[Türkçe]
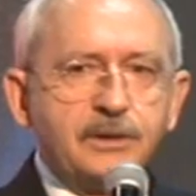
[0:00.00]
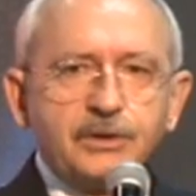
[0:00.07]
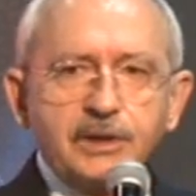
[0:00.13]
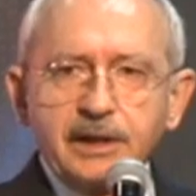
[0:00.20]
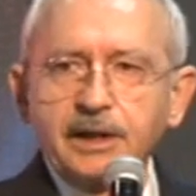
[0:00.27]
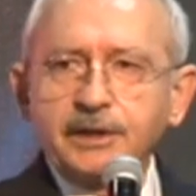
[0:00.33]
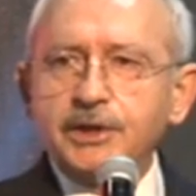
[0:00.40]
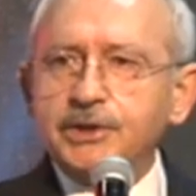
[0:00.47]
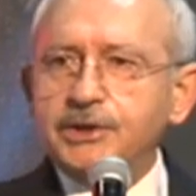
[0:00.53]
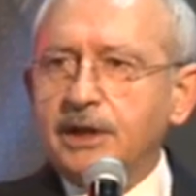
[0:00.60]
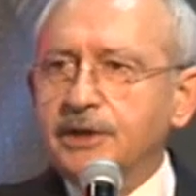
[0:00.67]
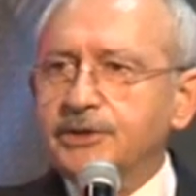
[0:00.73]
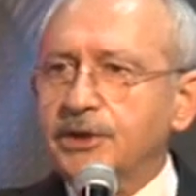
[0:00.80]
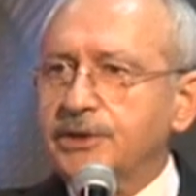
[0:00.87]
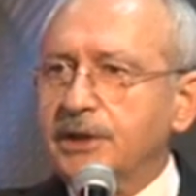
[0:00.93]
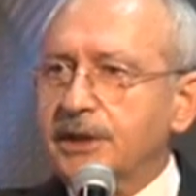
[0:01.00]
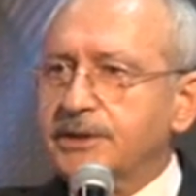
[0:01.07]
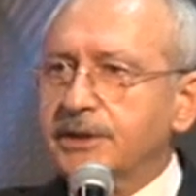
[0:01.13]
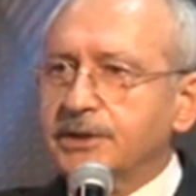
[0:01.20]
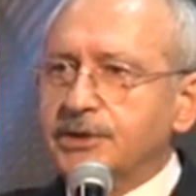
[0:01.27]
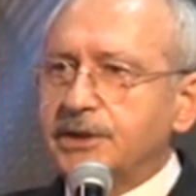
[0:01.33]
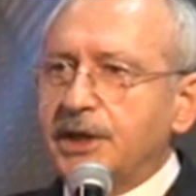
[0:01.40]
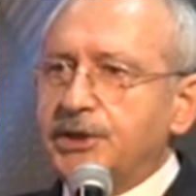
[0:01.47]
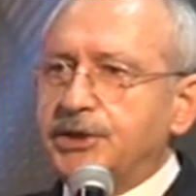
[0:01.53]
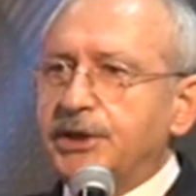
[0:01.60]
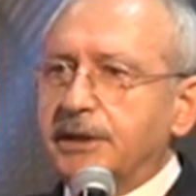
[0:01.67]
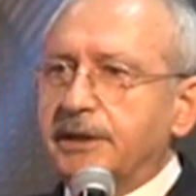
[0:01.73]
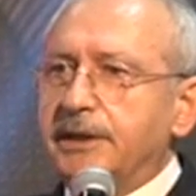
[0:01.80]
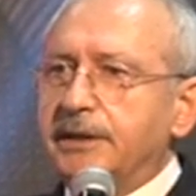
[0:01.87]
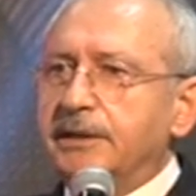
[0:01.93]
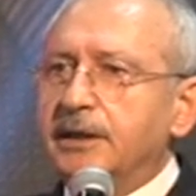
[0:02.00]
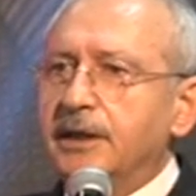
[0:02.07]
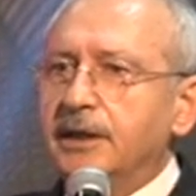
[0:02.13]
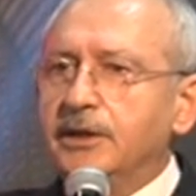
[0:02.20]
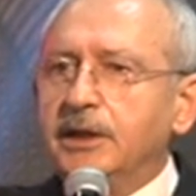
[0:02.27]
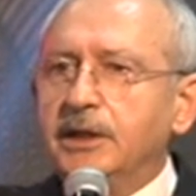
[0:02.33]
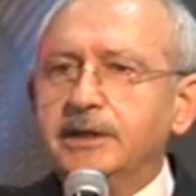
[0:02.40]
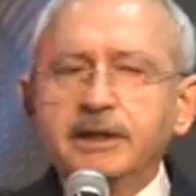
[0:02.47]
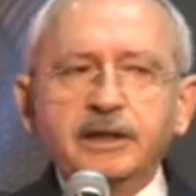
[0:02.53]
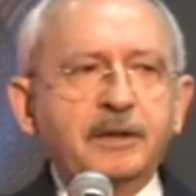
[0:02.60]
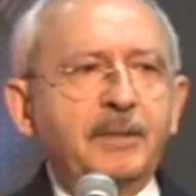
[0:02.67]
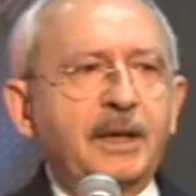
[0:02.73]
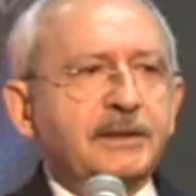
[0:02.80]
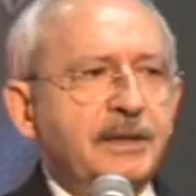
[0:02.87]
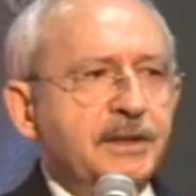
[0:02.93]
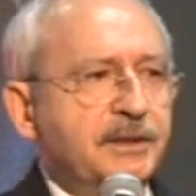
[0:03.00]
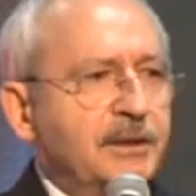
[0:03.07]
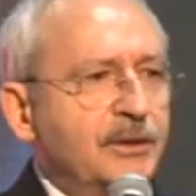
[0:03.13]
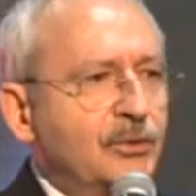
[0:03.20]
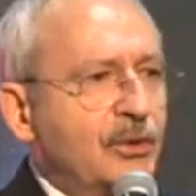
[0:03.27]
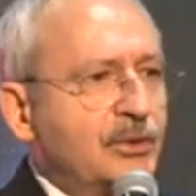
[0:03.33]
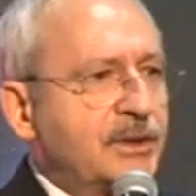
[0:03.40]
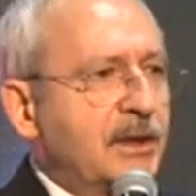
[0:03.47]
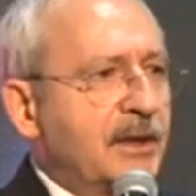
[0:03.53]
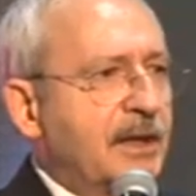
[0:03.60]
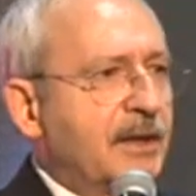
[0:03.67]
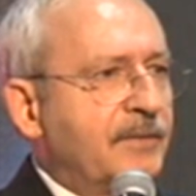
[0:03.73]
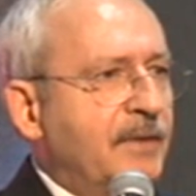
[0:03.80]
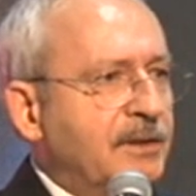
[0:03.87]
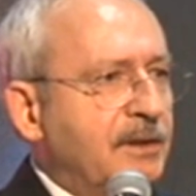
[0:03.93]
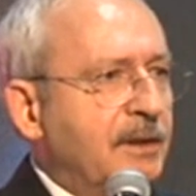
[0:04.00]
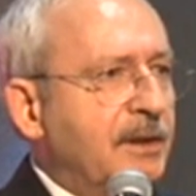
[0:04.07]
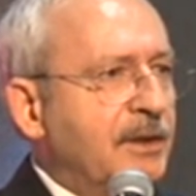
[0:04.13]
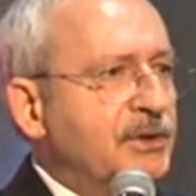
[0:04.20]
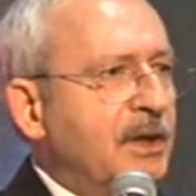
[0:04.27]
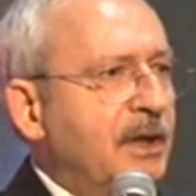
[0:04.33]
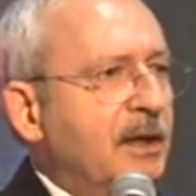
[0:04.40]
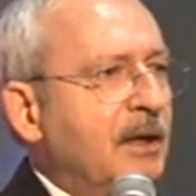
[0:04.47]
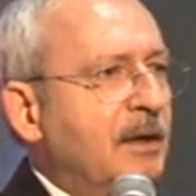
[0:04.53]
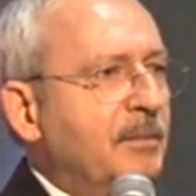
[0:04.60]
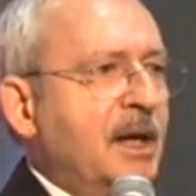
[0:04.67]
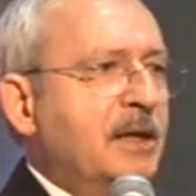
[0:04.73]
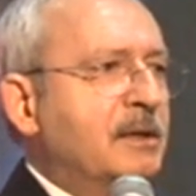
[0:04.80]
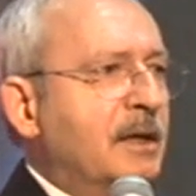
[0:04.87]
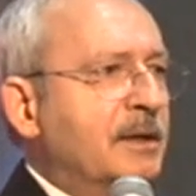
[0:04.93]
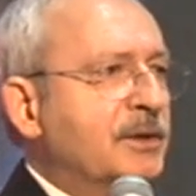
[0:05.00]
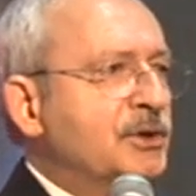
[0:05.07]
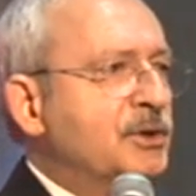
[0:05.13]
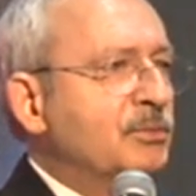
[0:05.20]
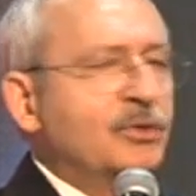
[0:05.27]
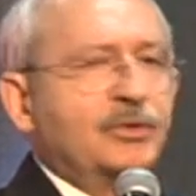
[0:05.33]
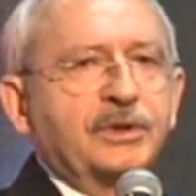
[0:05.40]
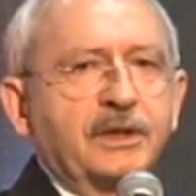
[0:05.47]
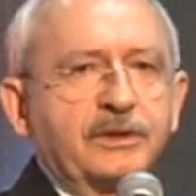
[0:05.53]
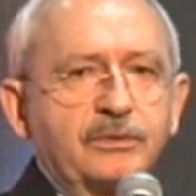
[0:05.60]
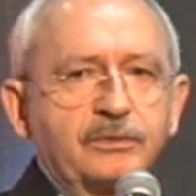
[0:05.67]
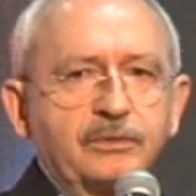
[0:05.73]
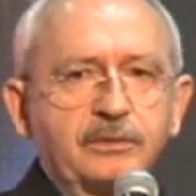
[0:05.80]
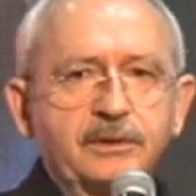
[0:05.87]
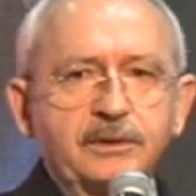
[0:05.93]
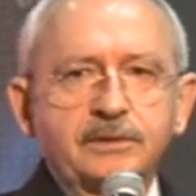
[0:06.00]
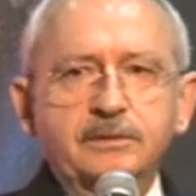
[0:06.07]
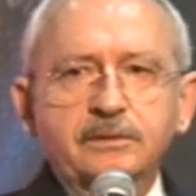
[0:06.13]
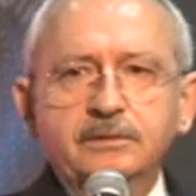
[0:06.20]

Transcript: gerekirse açacaksınız değişikliğin ilgili maddesini göstererek vatandaşa bak kardeşim bunu getiriyorlar.